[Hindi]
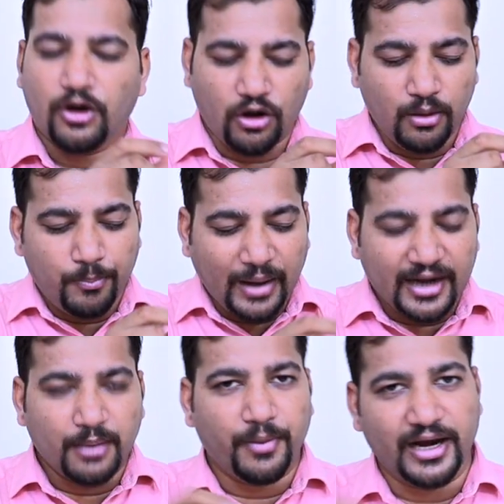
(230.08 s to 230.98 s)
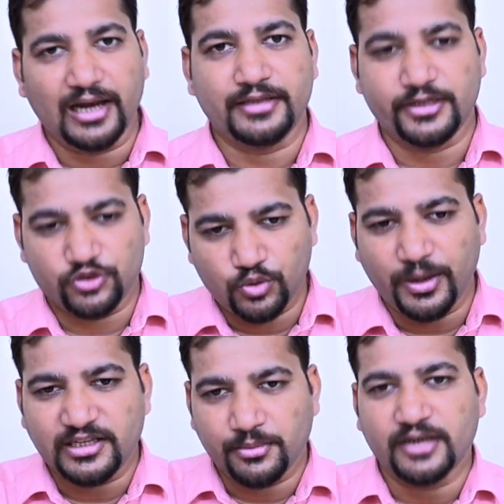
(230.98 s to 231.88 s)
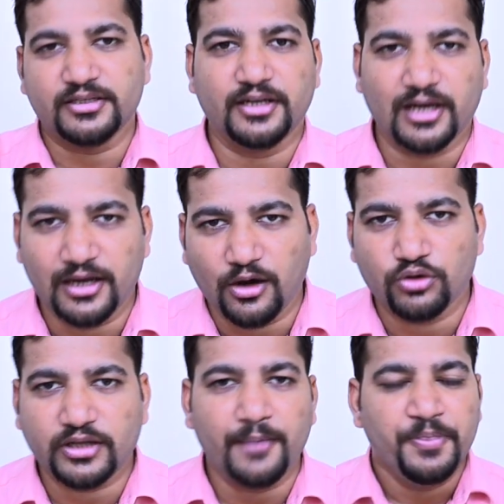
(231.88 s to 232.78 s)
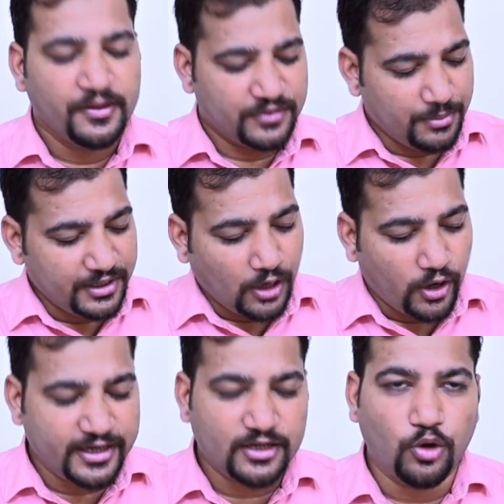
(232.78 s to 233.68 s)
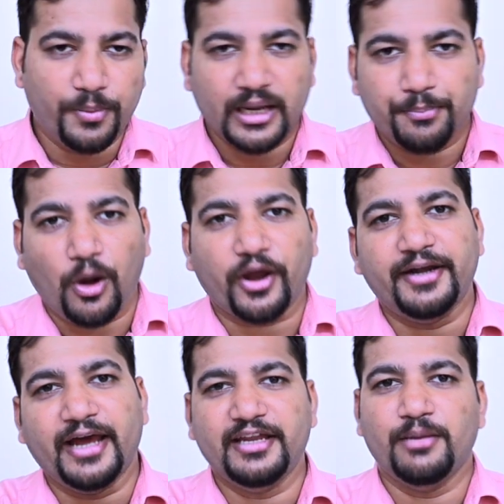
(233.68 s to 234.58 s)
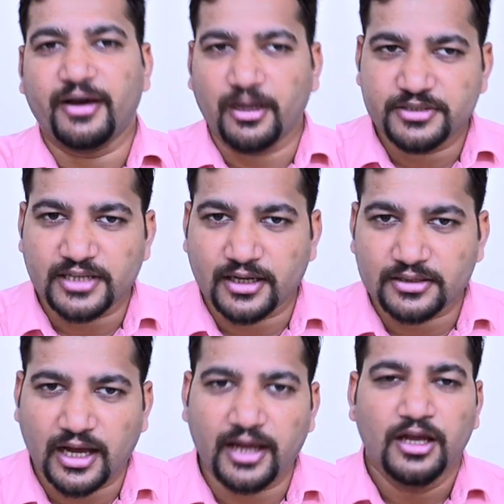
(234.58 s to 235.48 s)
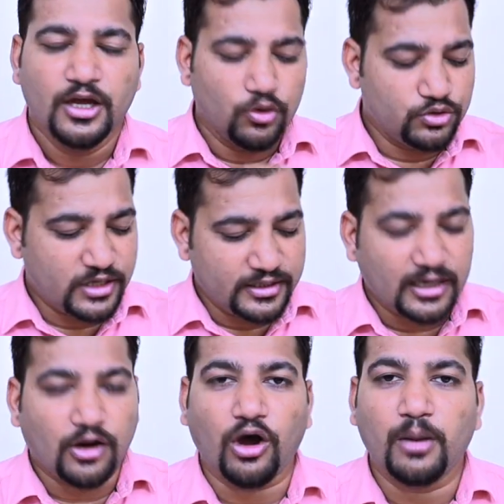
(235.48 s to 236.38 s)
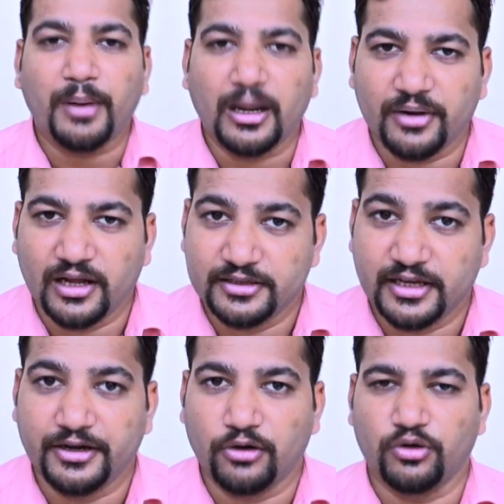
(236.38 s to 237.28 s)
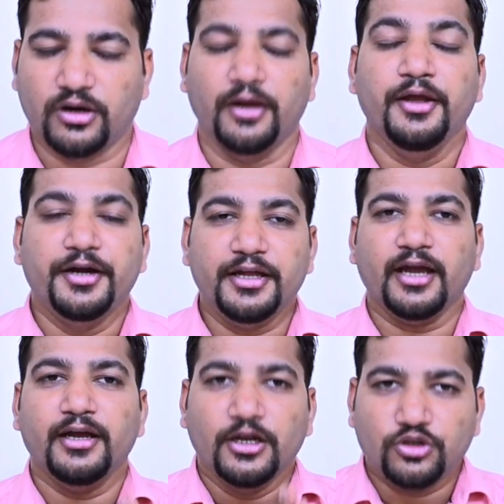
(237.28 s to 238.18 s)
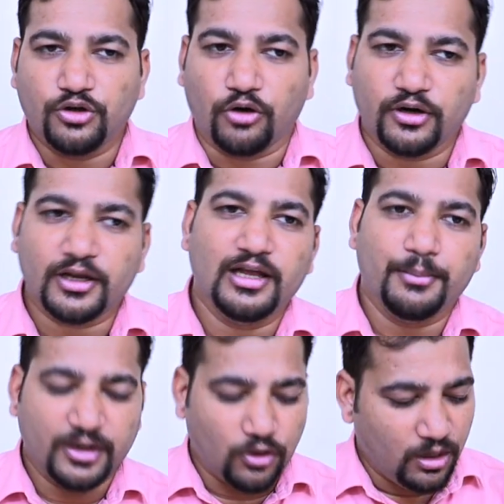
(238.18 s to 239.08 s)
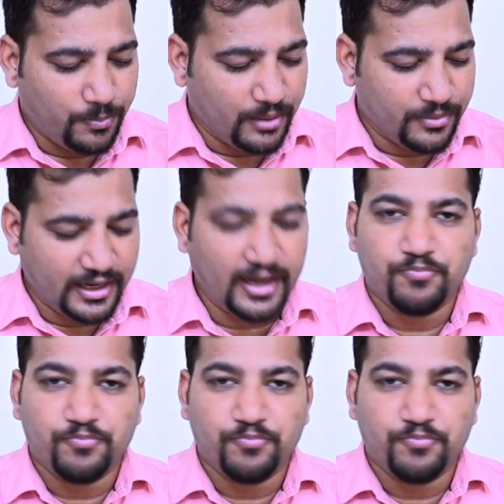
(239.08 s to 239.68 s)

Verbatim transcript: कॉल प्लान हम बना लेते हैं सुबह जब घर से निकलना होता है तभी डायरी के ऊपर एक पॉकेट डायरी हमारा हमेशा रखता है उसके अंदर कॉल प्लान बना लेता है डॉक्टर का ठीक है तो डॉक्टर के लिए हमने कॉल प्लान बनाया